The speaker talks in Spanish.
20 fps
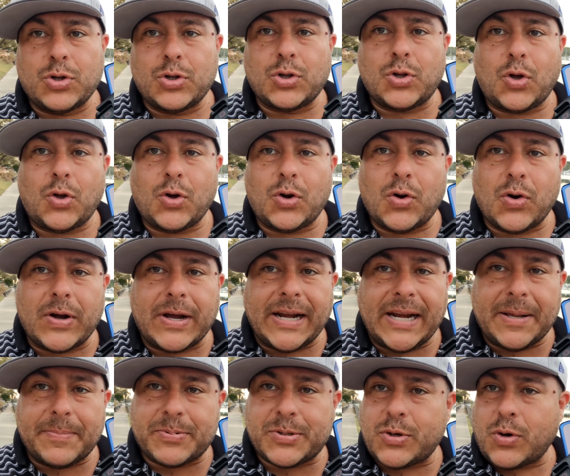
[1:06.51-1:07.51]
todos los
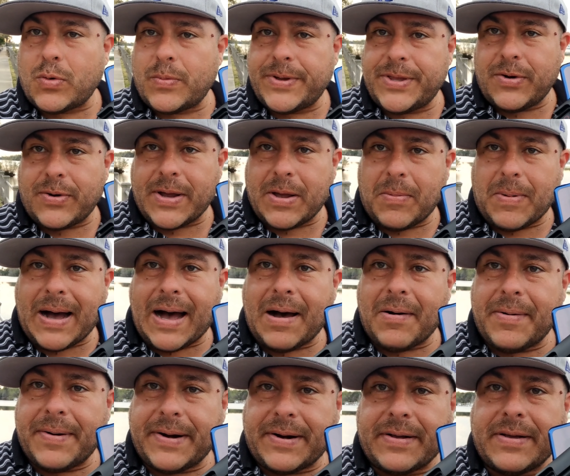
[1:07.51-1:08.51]
clips o videos que vas a
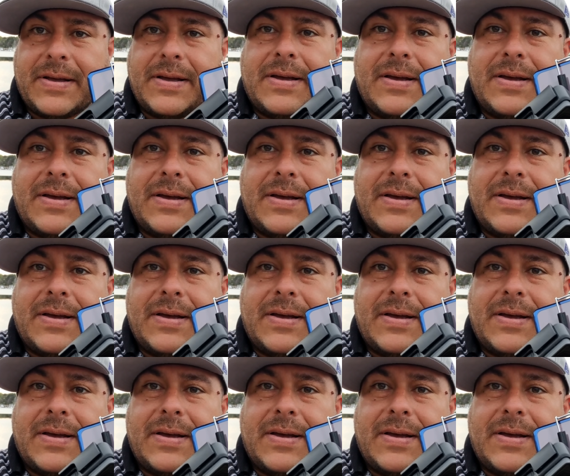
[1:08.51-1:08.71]
ver